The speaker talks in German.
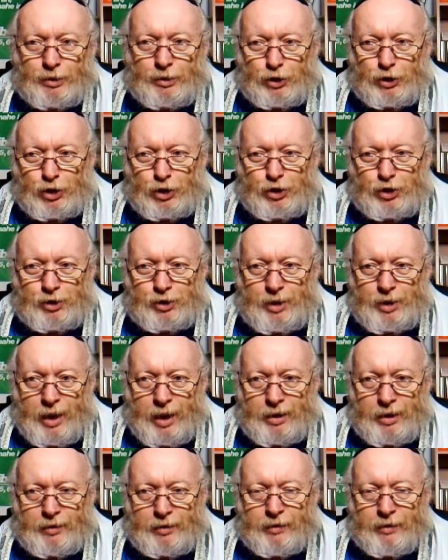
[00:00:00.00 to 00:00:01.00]

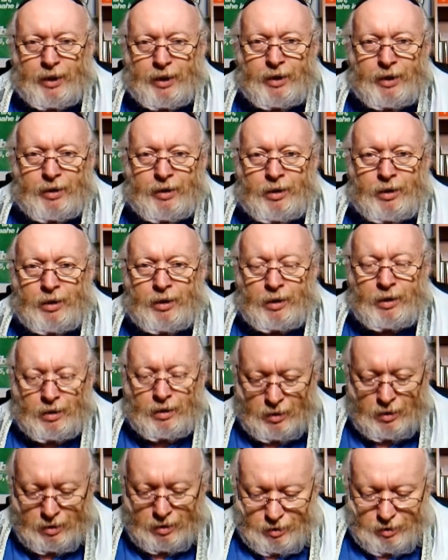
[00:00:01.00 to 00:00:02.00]
stark werdet
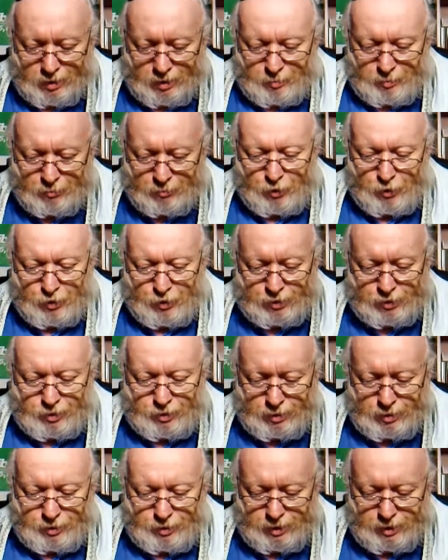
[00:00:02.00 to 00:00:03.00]
im Wort
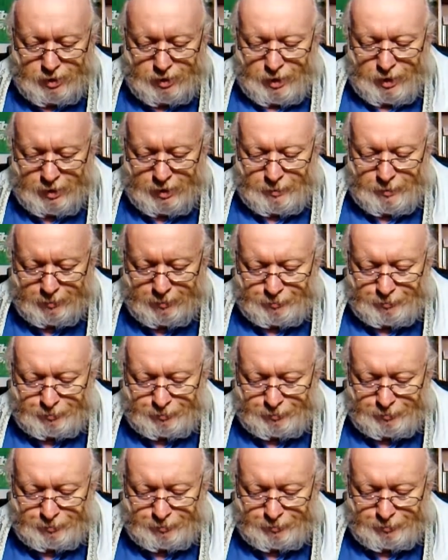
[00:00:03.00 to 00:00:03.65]
des Herrn.